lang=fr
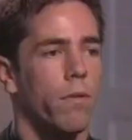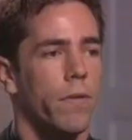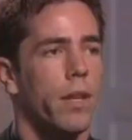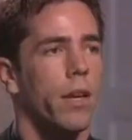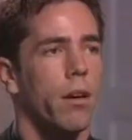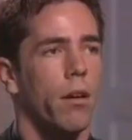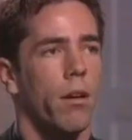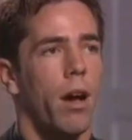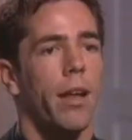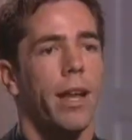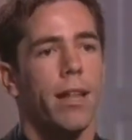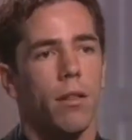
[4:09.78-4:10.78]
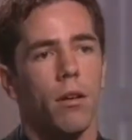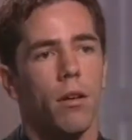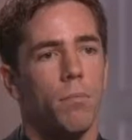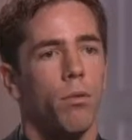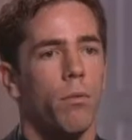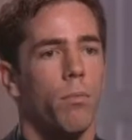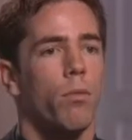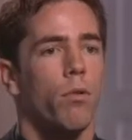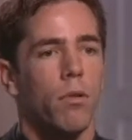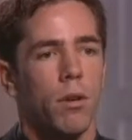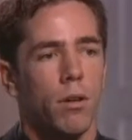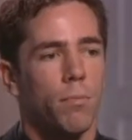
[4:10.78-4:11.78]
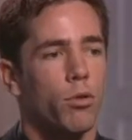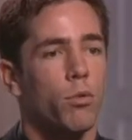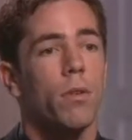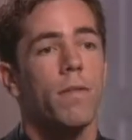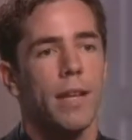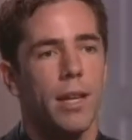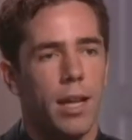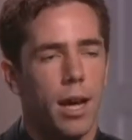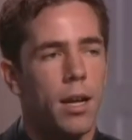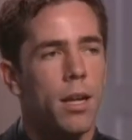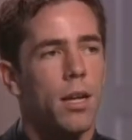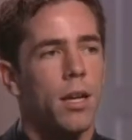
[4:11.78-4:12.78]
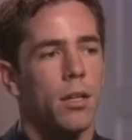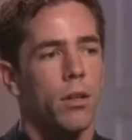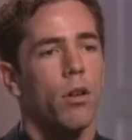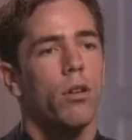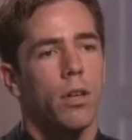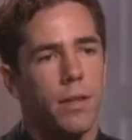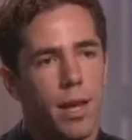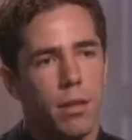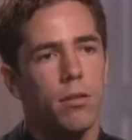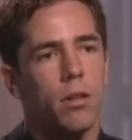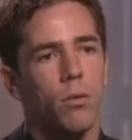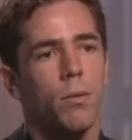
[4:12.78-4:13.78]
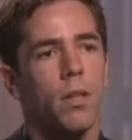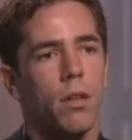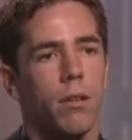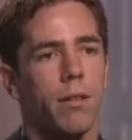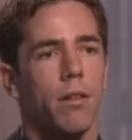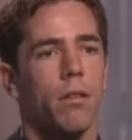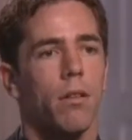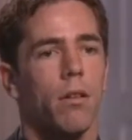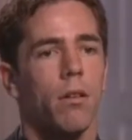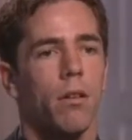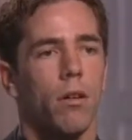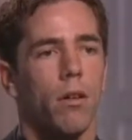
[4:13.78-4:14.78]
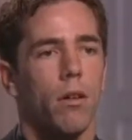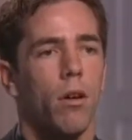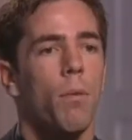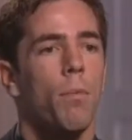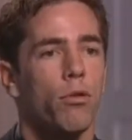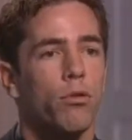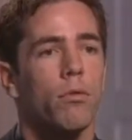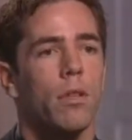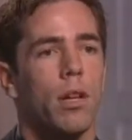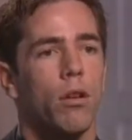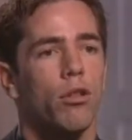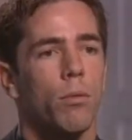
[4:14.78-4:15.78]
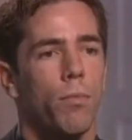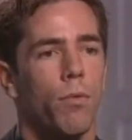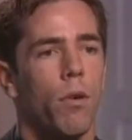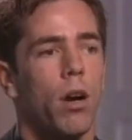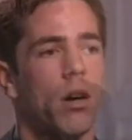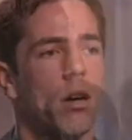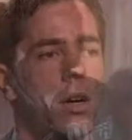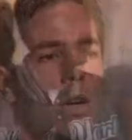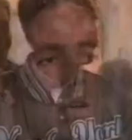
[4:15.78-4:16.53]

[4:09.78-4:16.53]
venir euh, en aide, euh, pour, pour, suivre les clients. Donc, NASA, lui, il a cette opportunité-là de pouvoir,